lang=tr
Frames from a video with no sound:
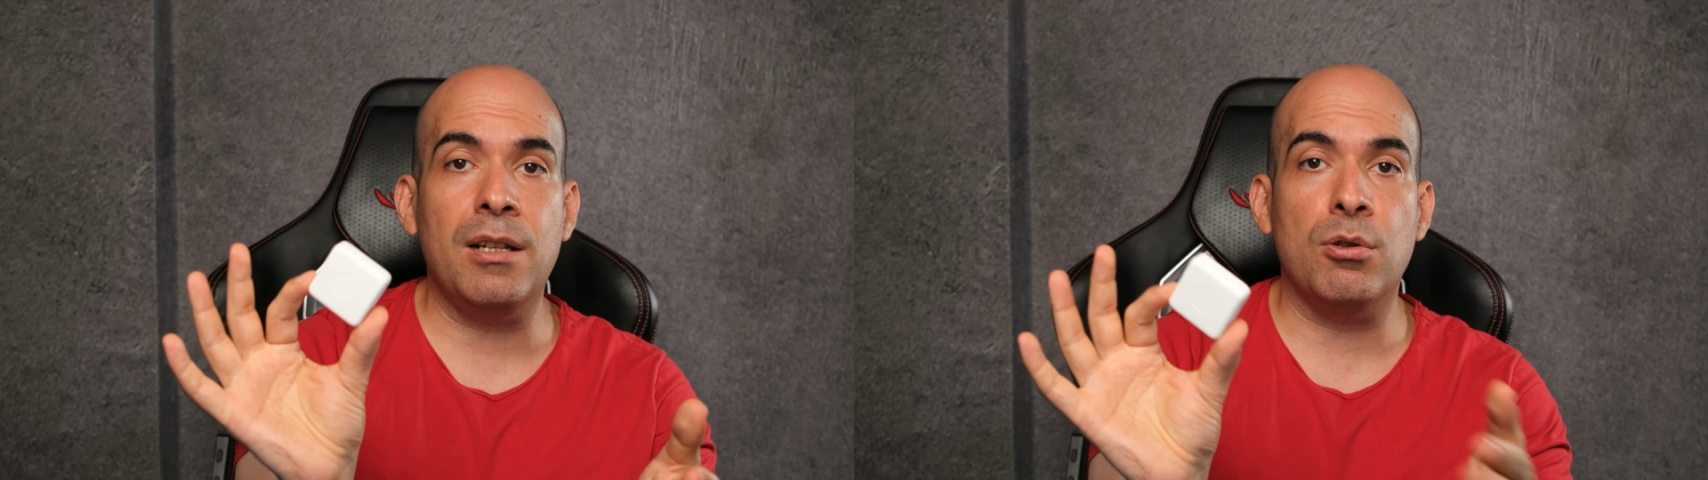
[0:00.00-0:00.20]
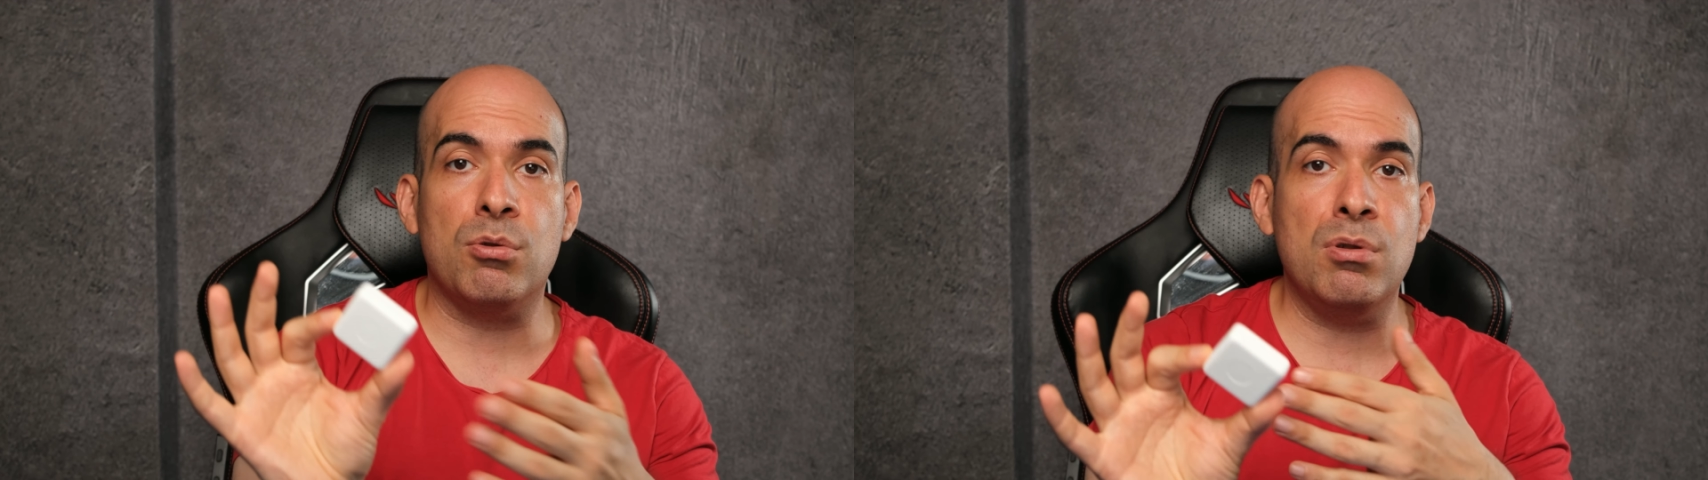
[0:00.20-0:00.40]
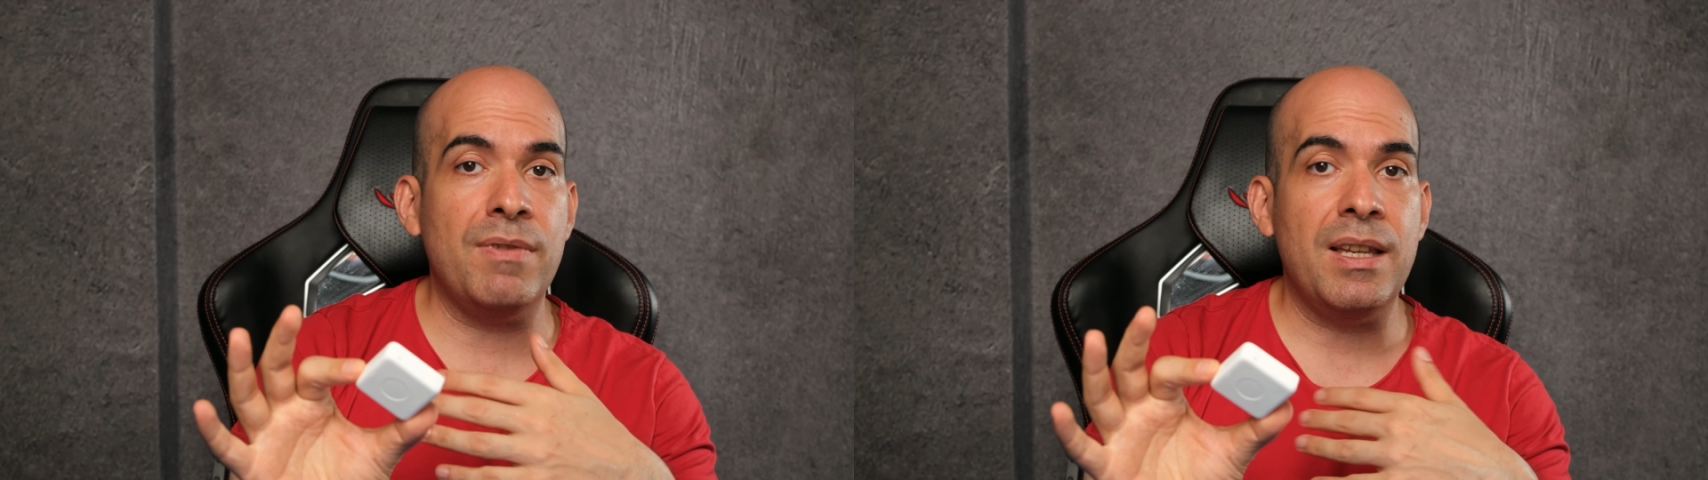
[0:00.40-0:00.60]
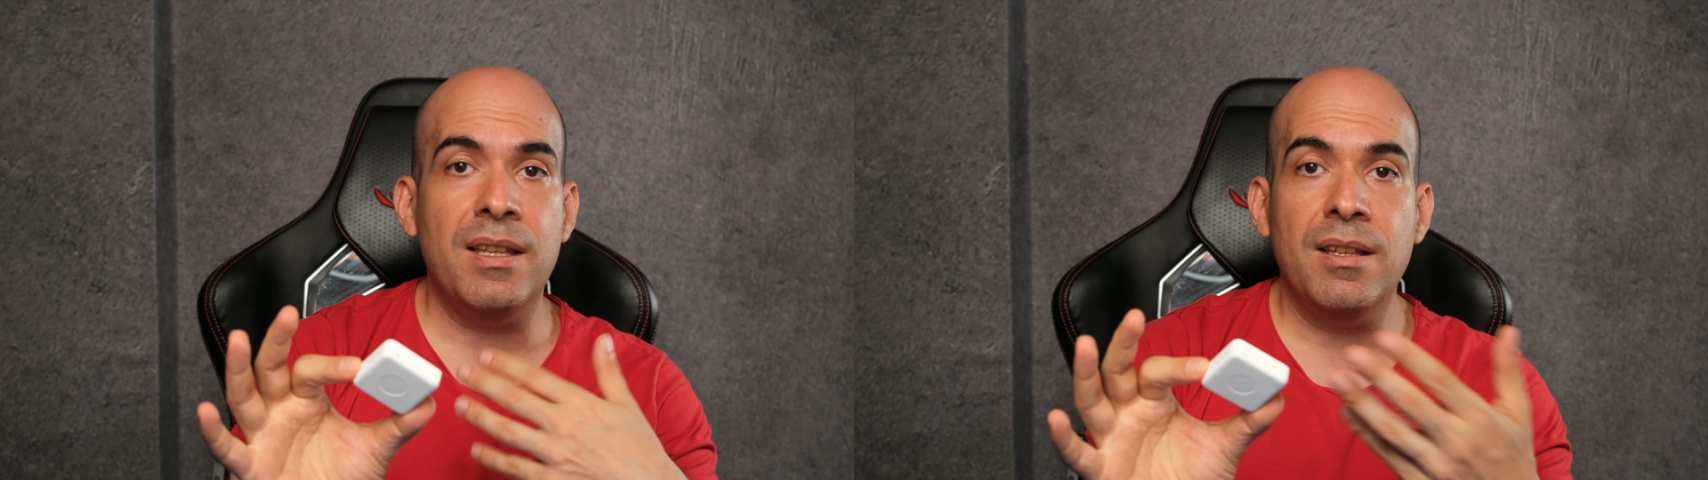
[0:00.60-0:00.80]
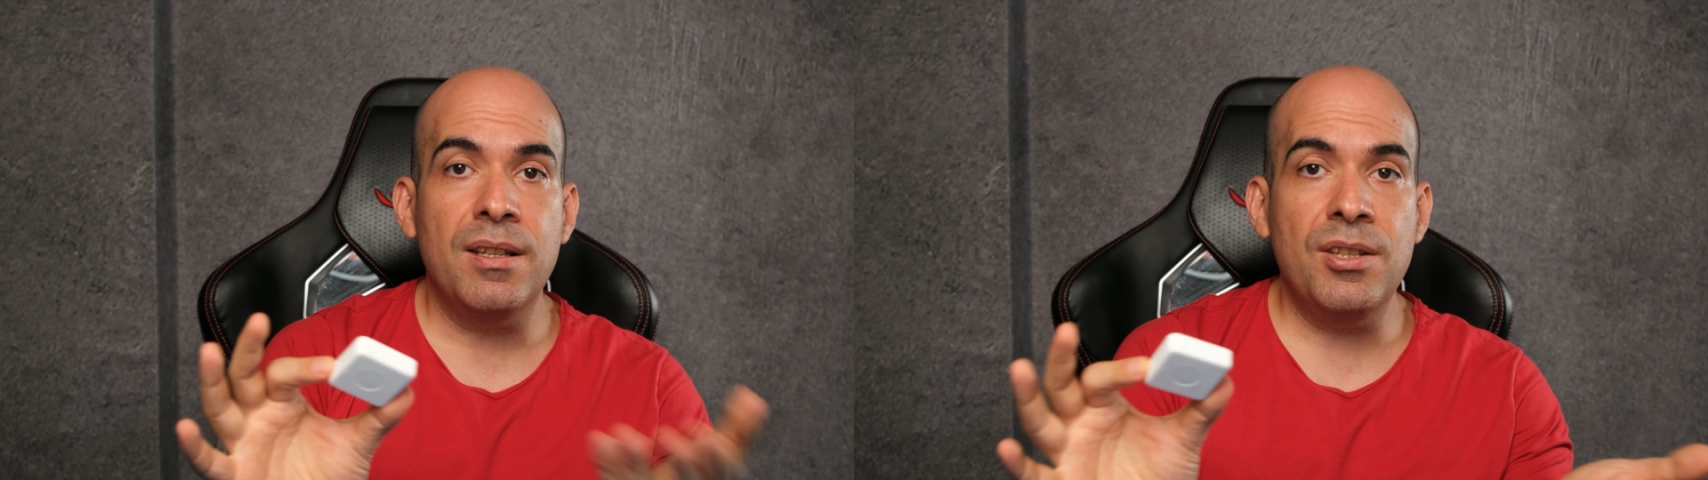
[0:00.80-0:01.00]
alıyorsunuz ve
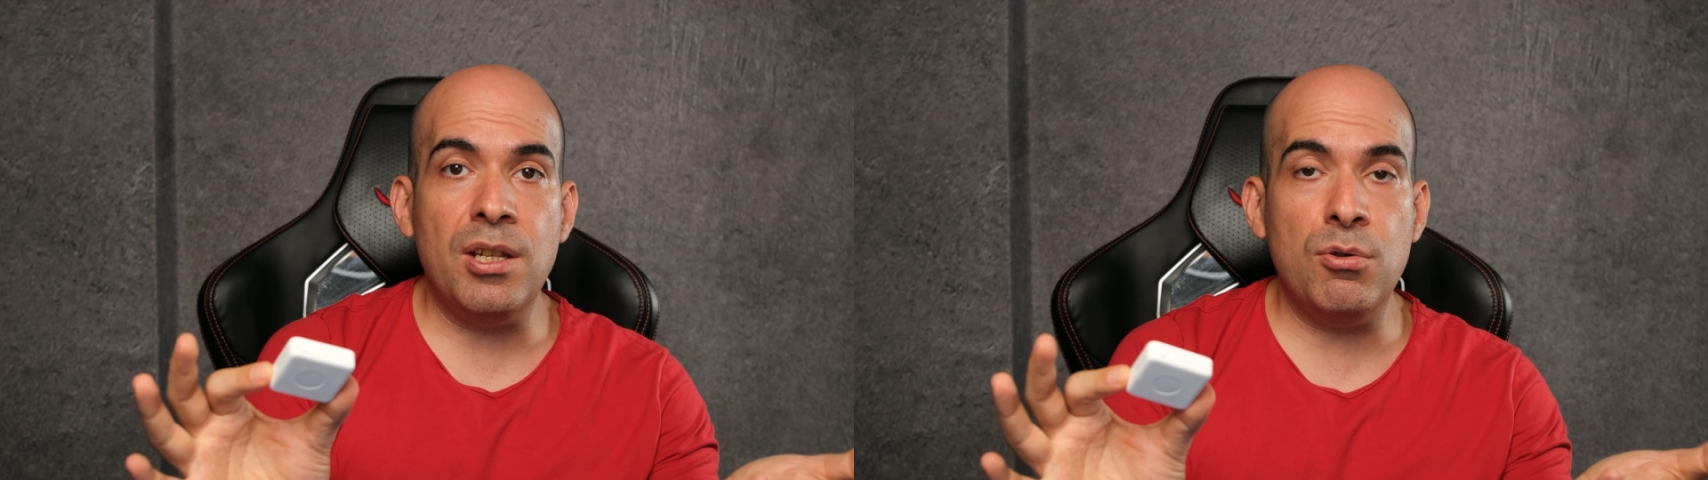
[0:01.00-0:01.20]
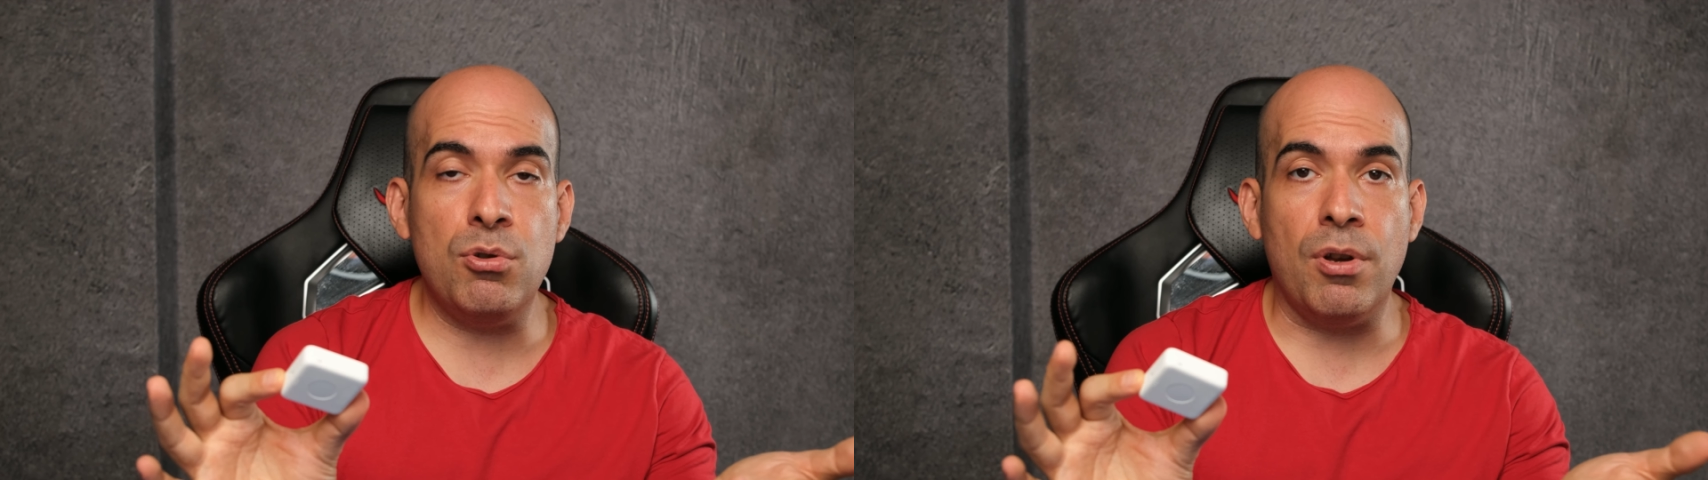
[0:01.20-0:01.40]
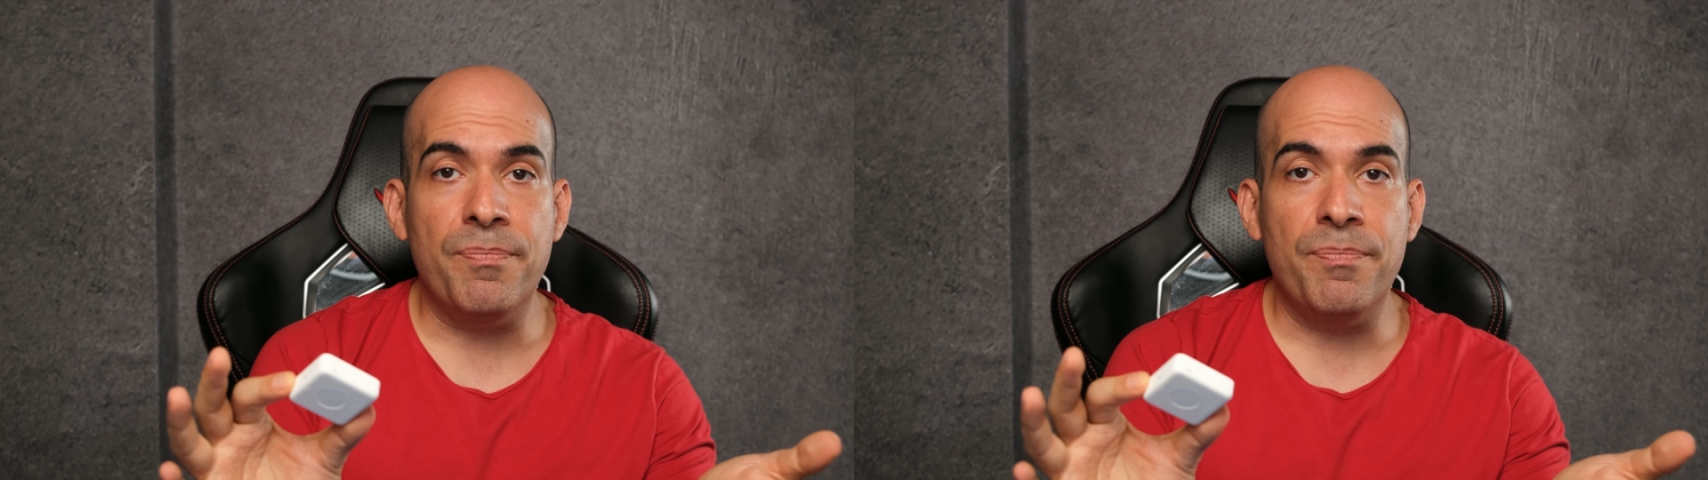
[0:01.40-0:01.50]
çalışıyor.